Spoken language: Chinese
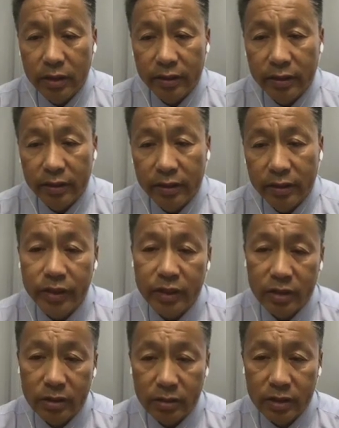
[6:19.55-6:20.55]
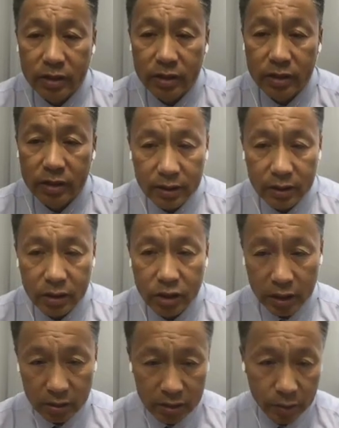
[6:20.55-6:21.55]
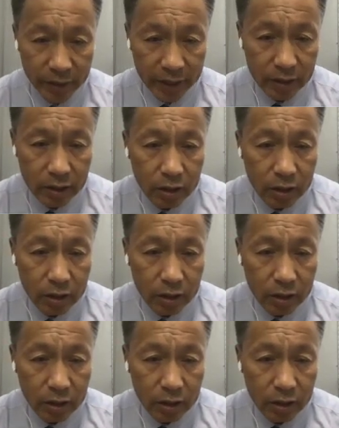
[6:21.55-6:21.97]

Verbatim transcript: therapeutics，就是在这个治疗上面。